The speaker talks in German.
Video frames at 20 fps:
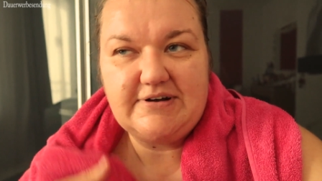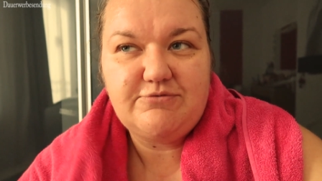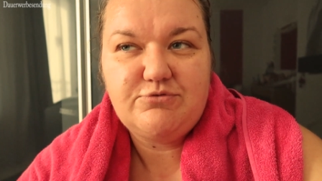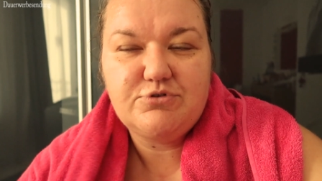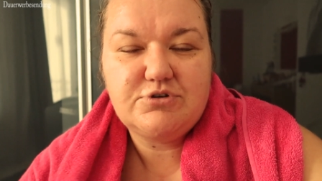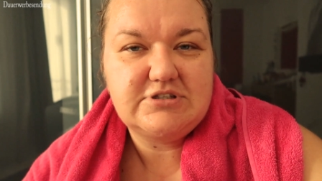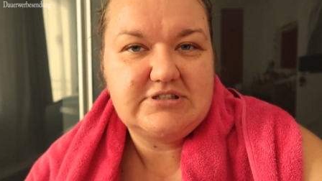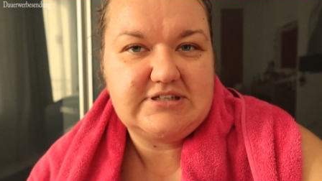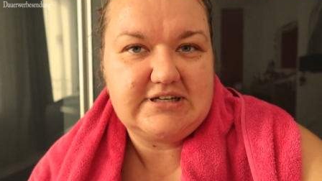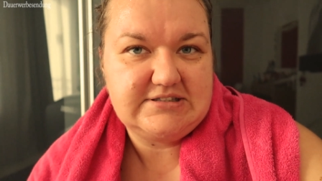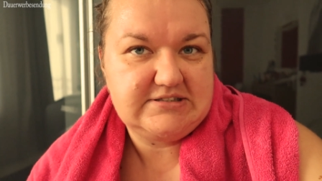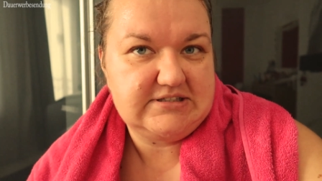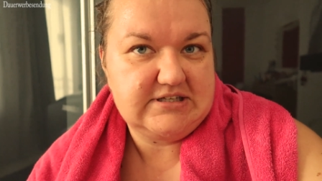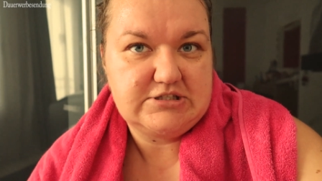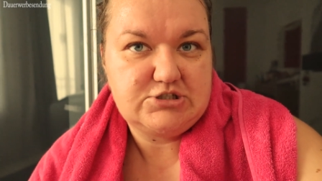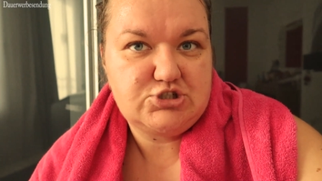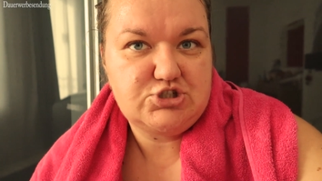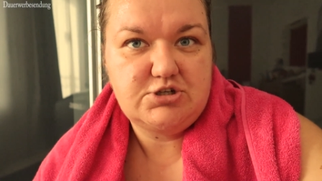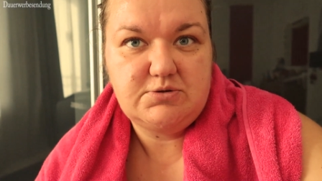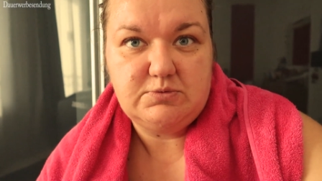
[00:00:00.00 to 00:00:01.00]
war wirklich ganz,
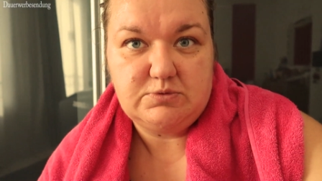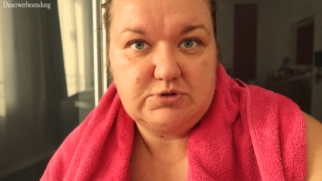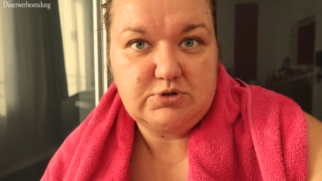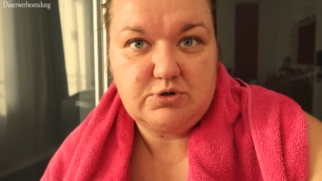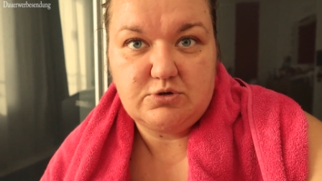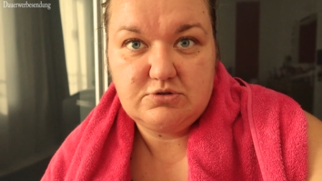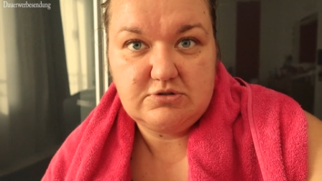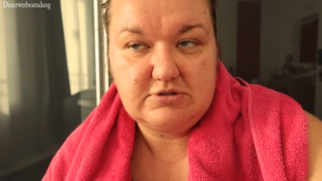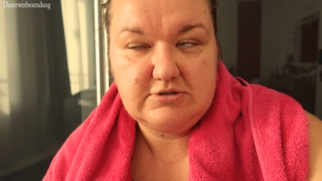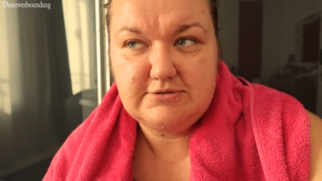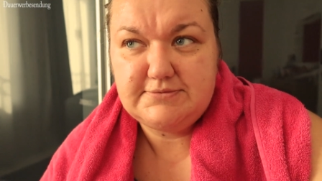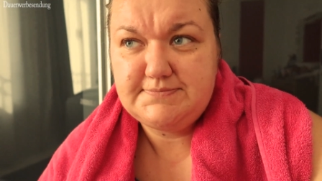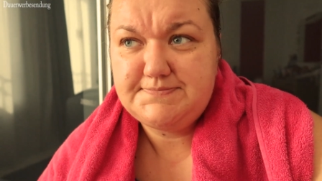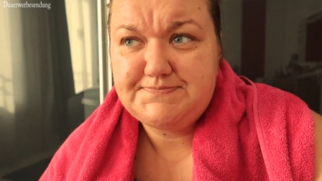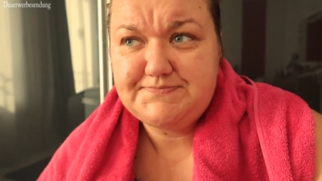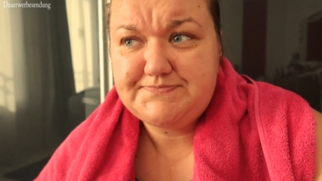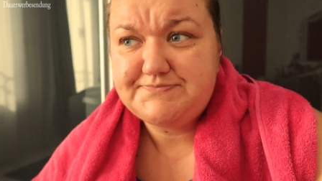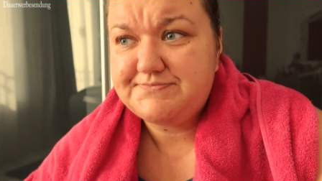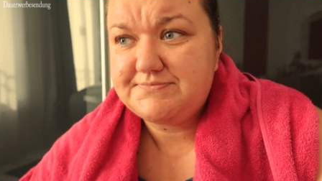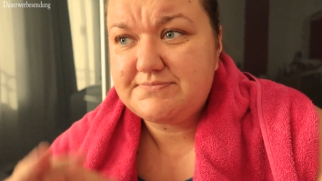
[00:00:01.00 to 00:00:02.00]
ganz schlimm. Ich konnte
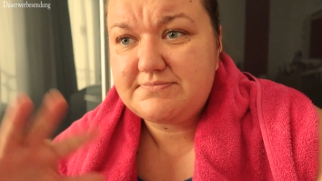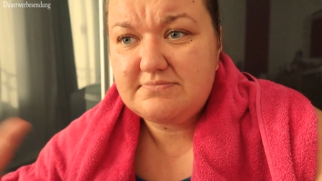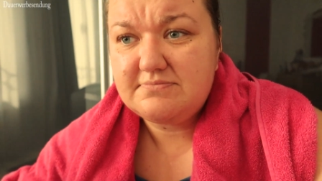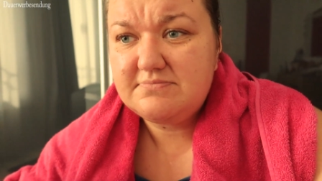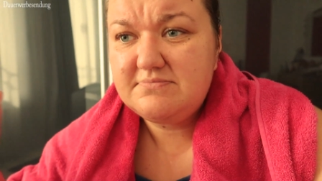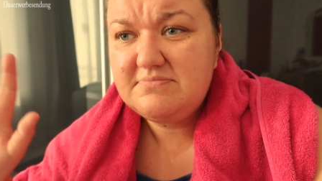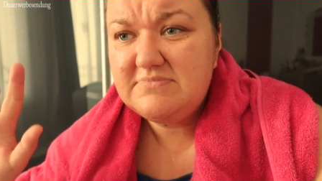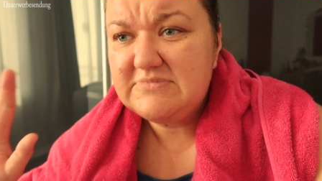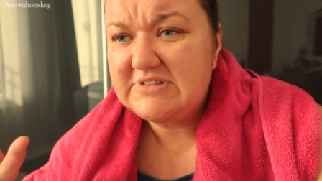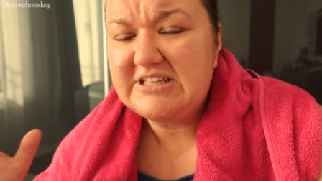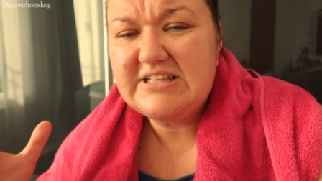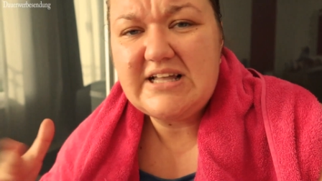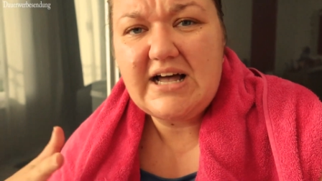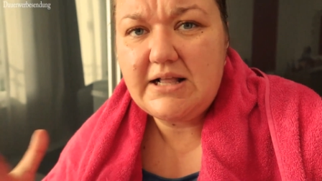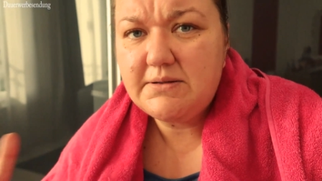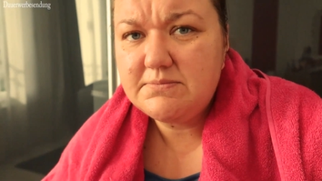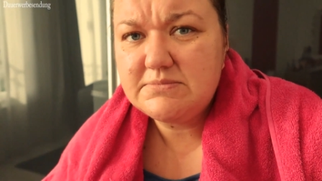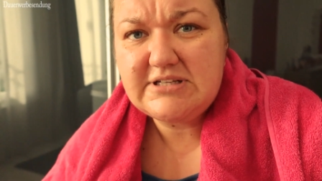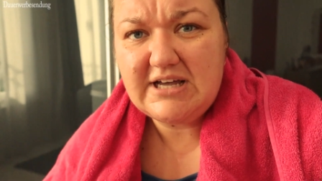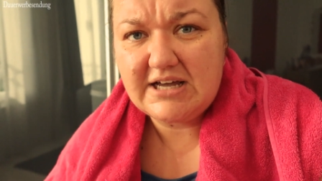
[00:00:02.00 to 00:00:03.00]
den
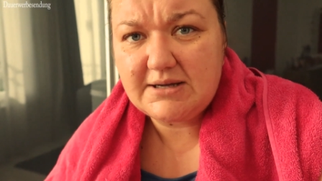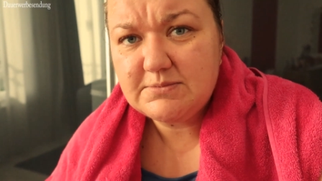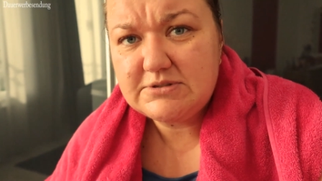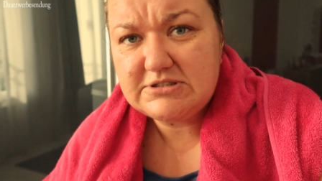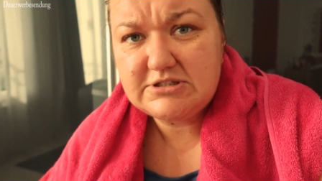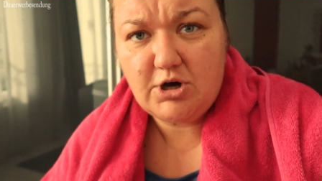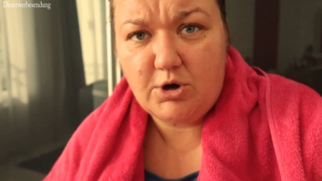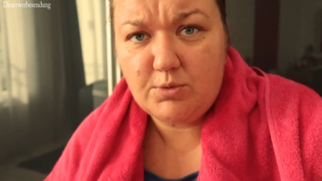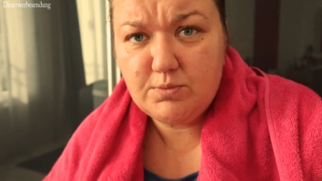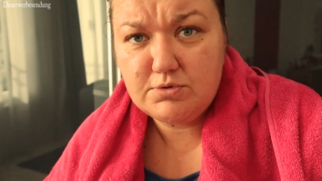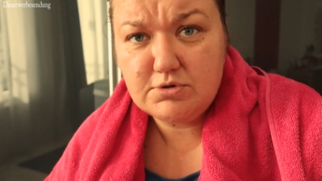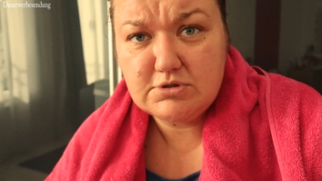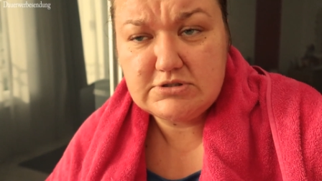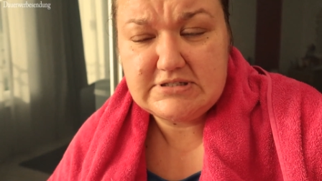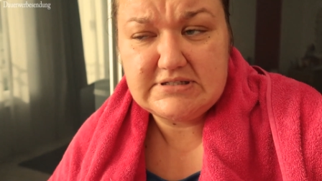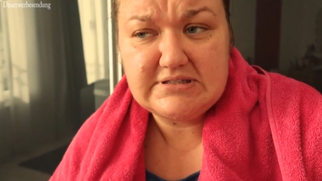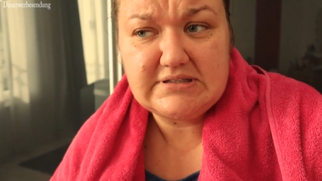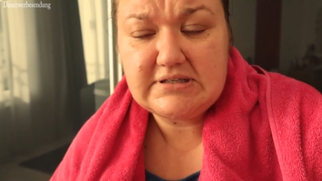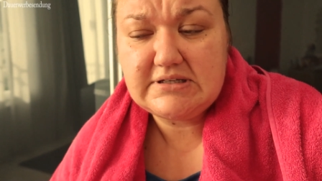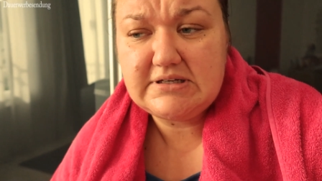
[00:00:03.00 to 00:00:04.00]
halben Tag mich kaum
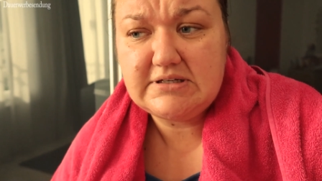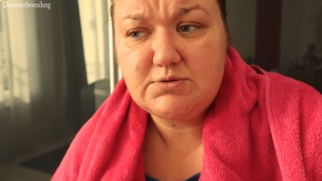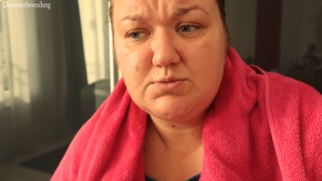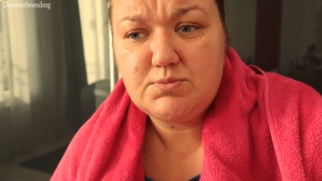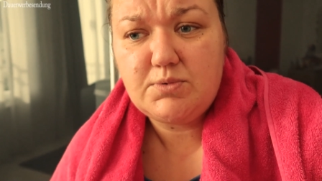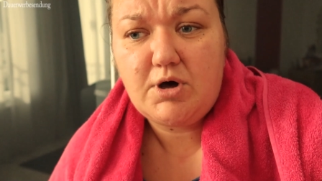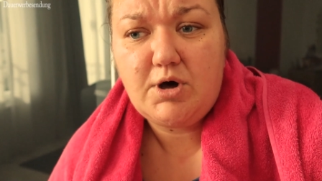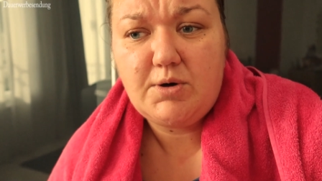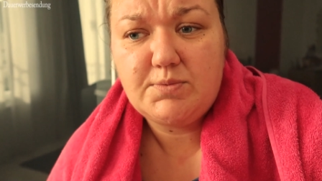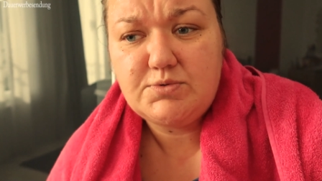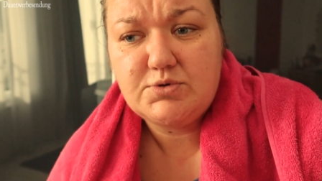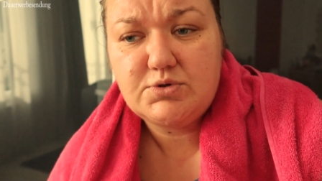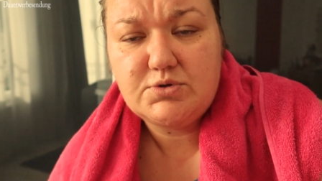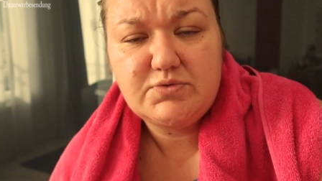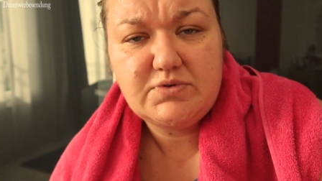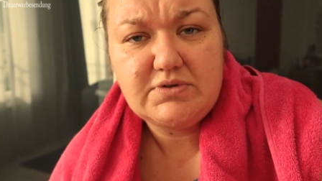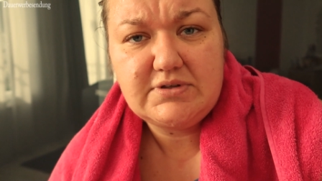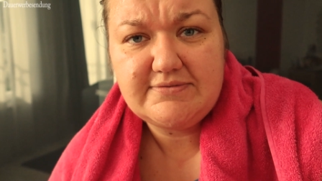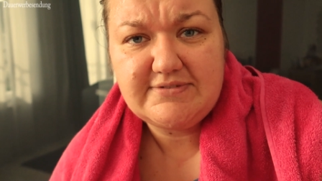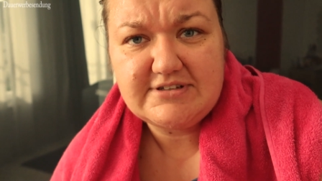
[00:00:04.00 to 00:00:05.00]
konzentrieren und überhaupt
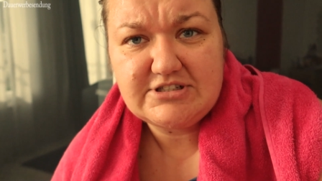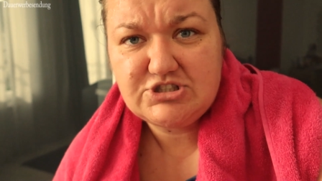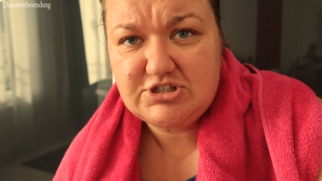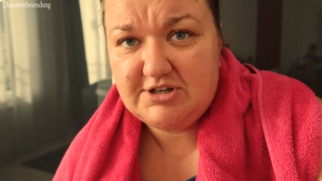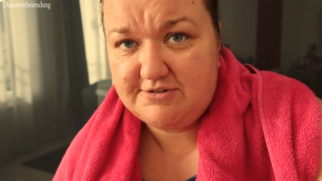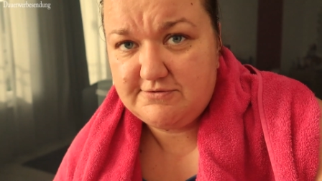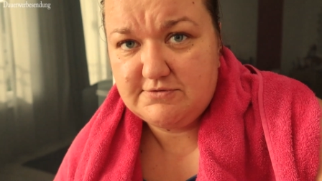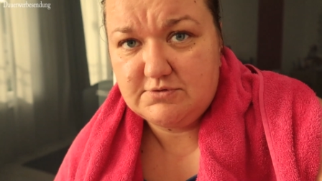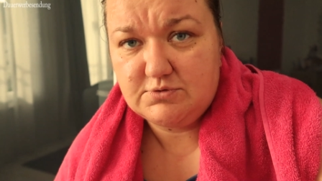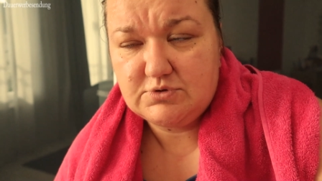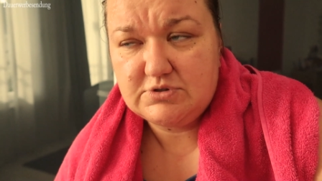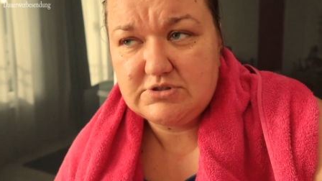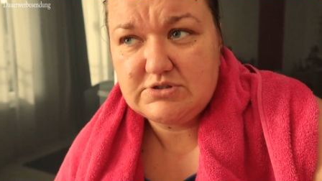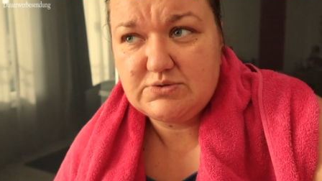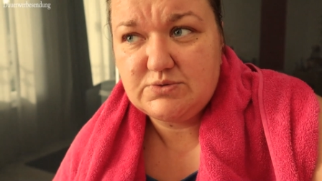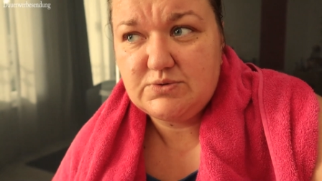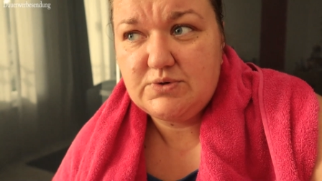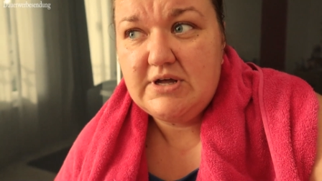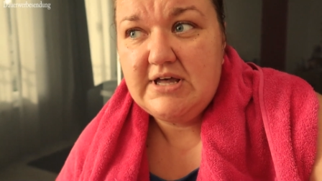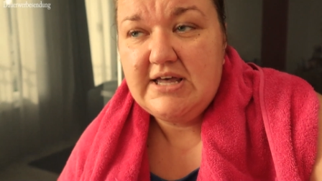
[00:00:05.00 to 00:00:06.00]
irgendwie was schaffen oder
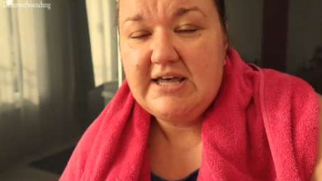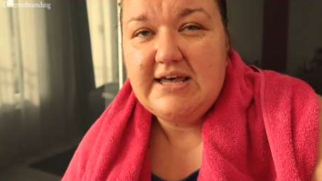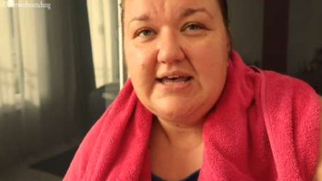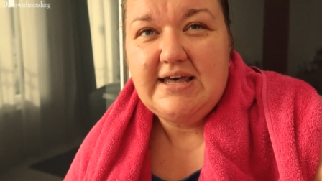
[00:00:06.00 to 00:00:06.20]
so.